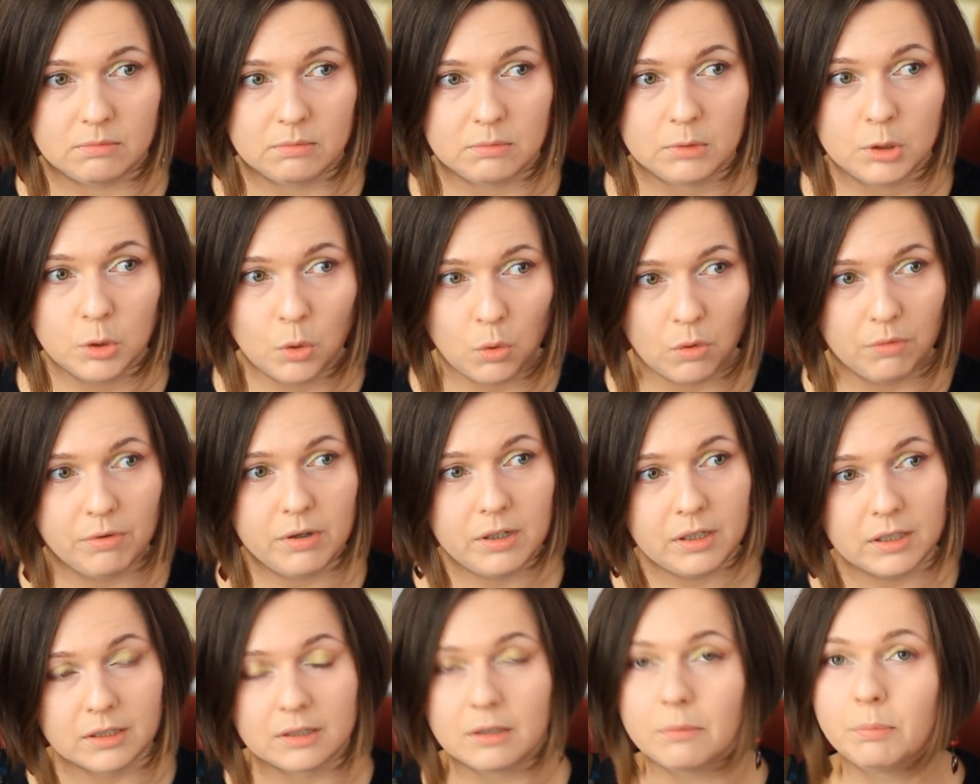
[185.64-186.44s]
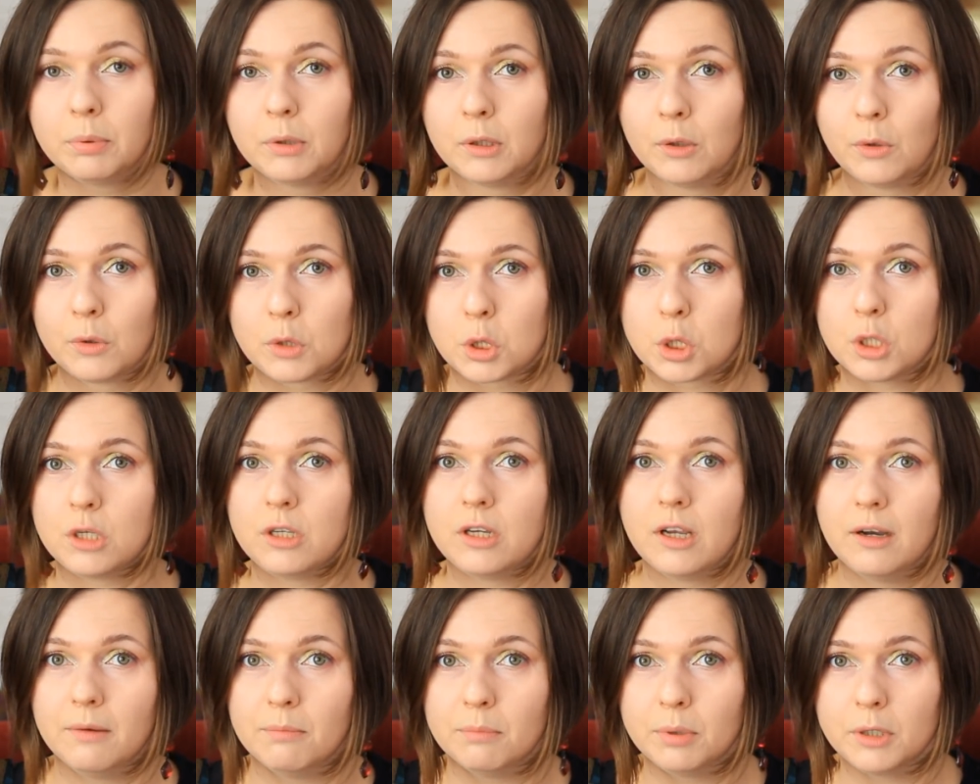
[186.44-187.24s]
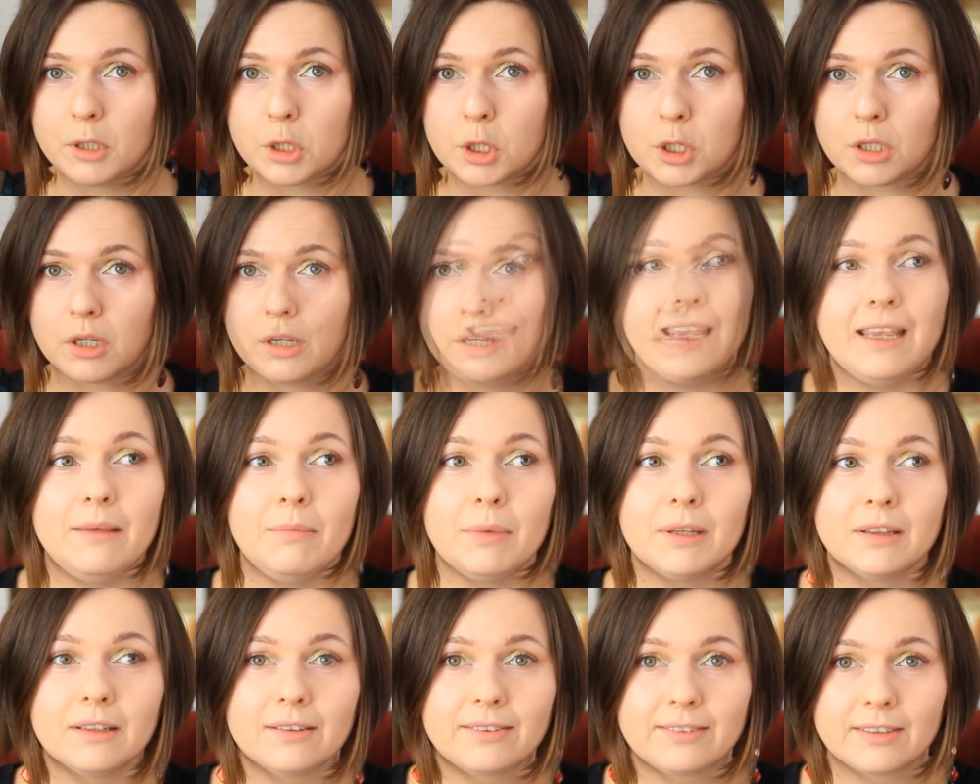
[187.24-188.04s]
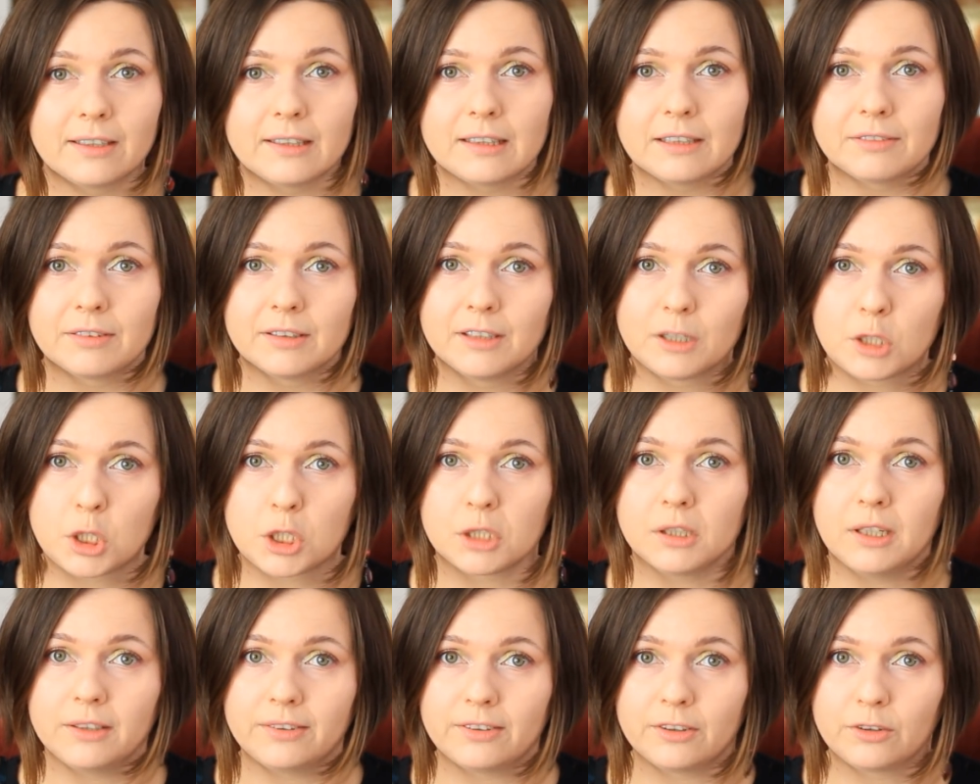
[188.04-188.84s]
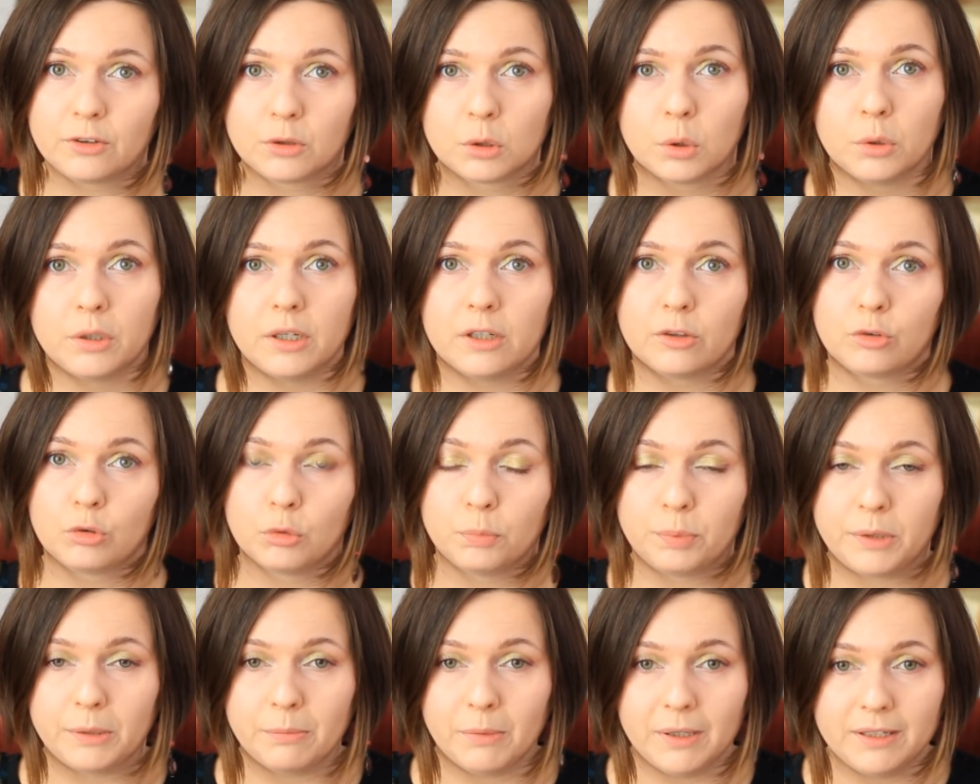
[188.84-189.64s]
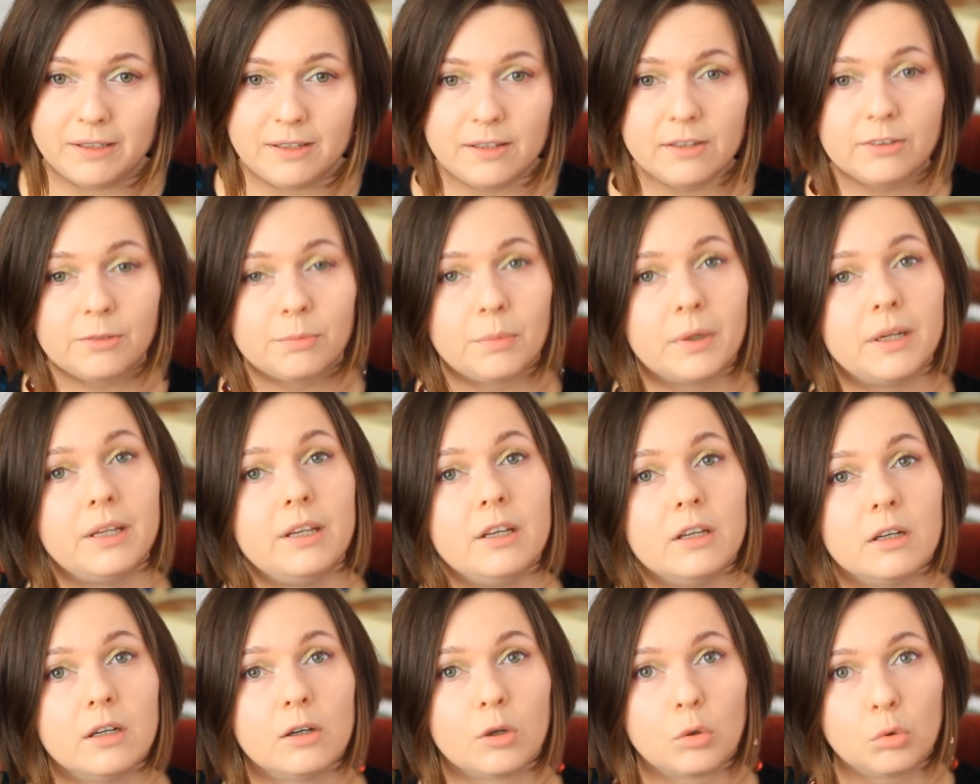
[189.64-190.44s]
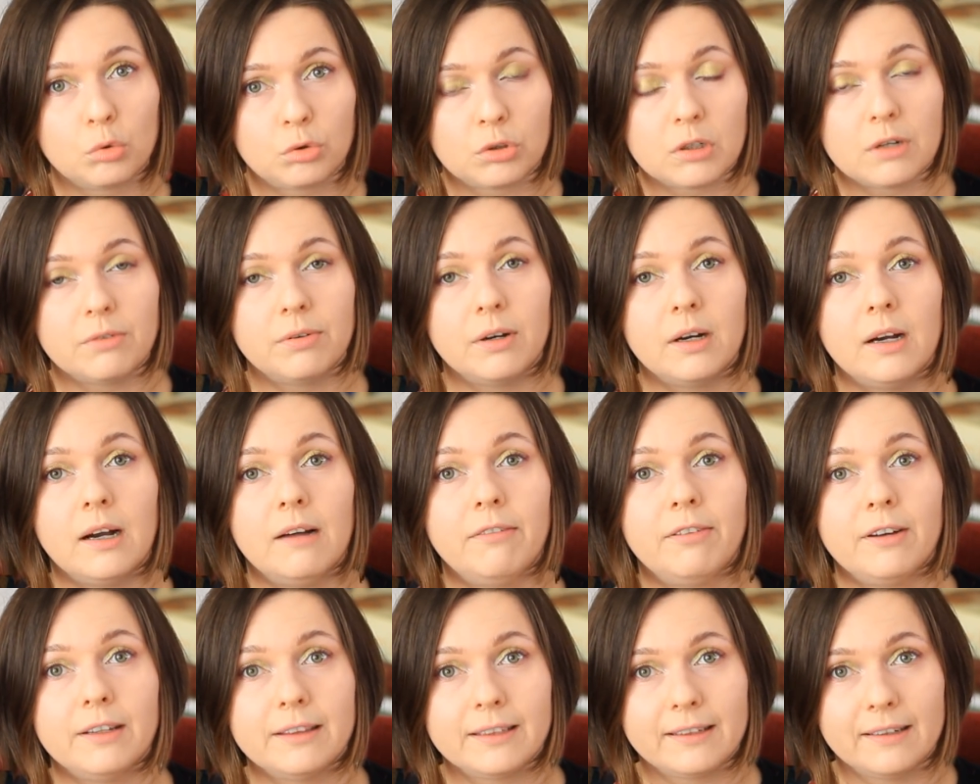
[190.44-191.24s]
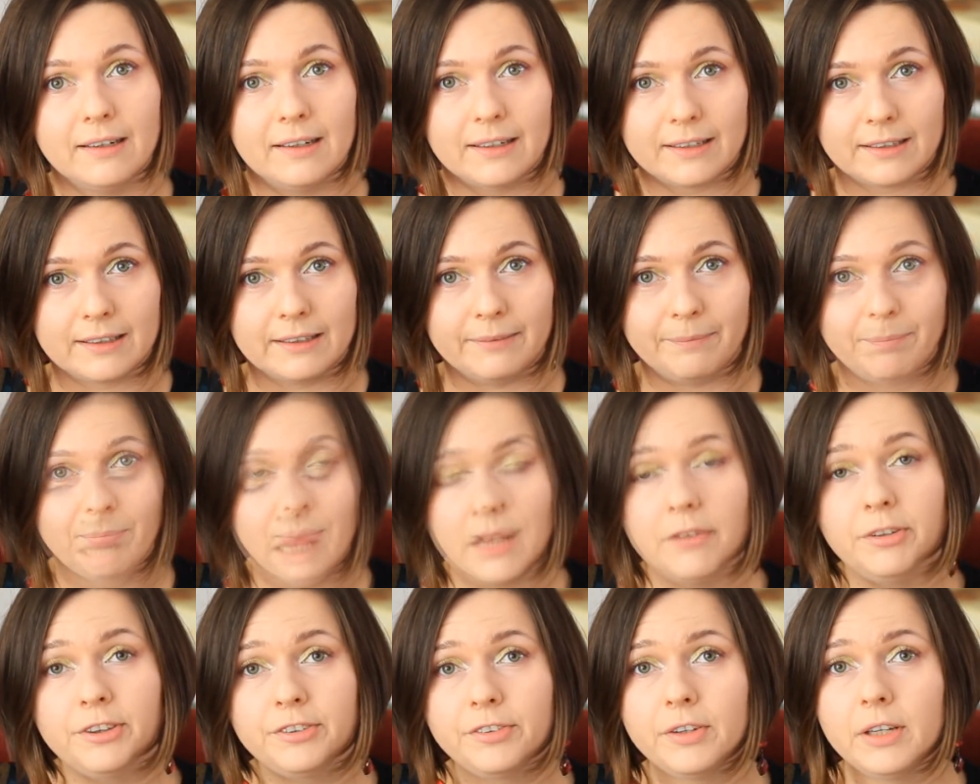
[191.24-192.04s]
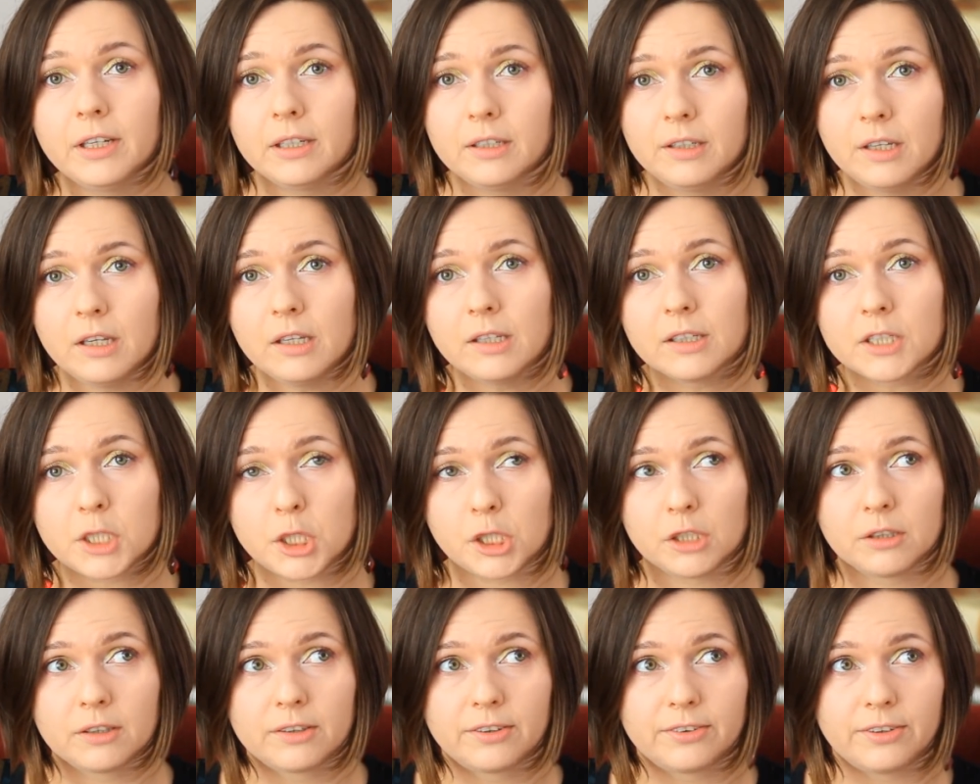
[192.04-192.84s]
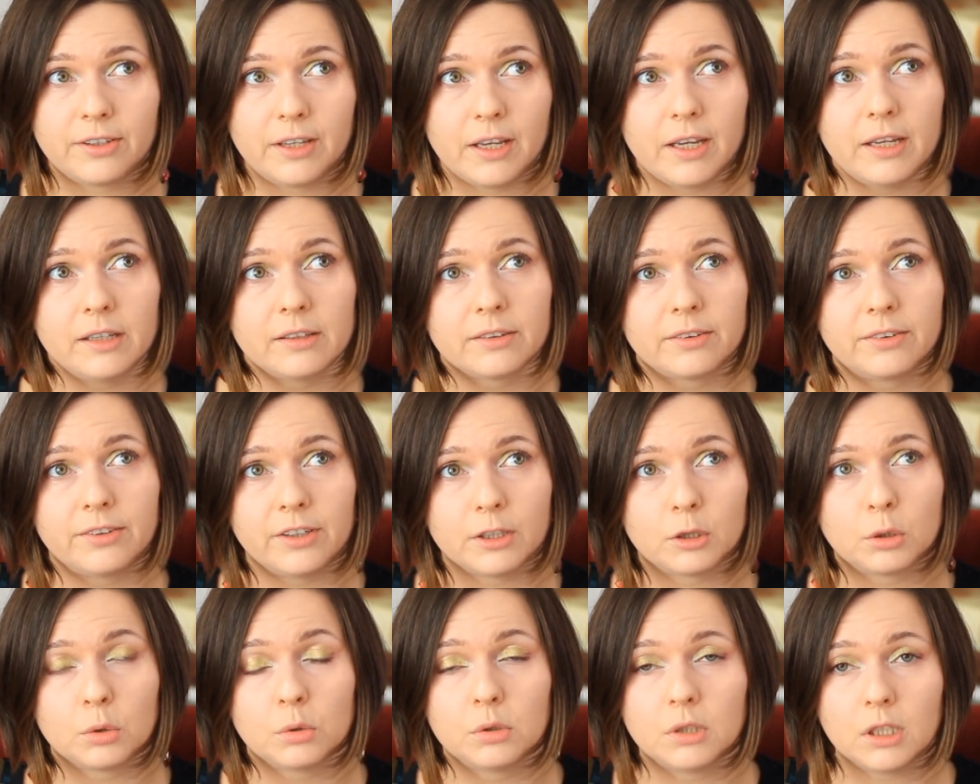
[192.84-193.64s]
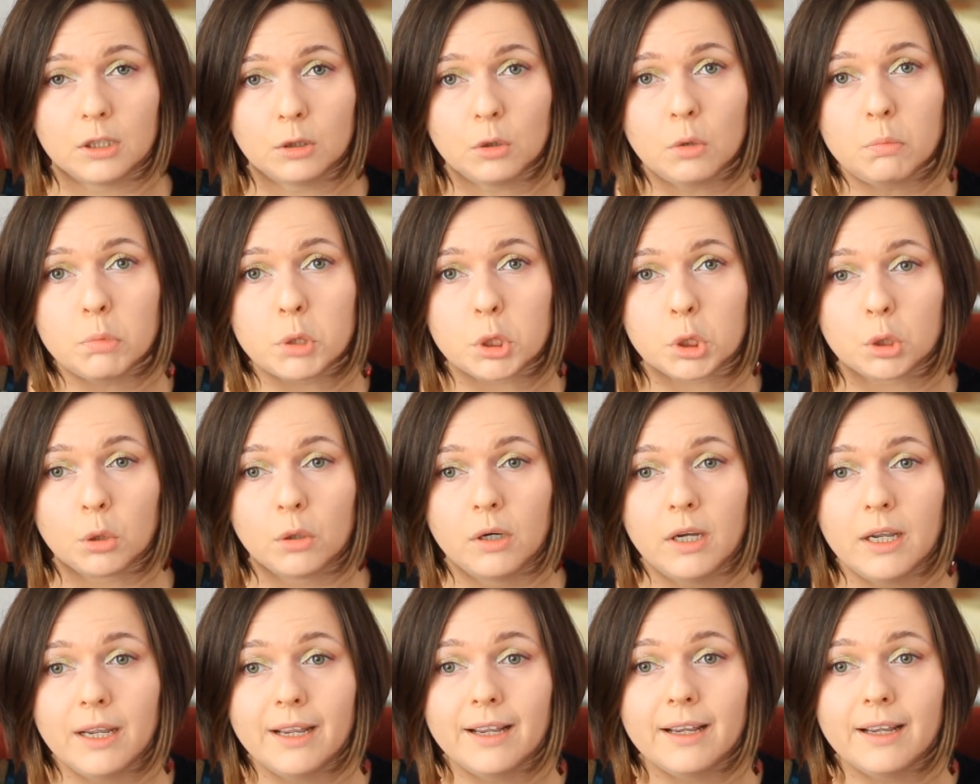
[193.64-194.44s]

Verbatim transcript: ново, это было очень необычно. И именно с этого началась история супрематизма и русского авангарда. И в своей книге Шенксхейн сетует о том, что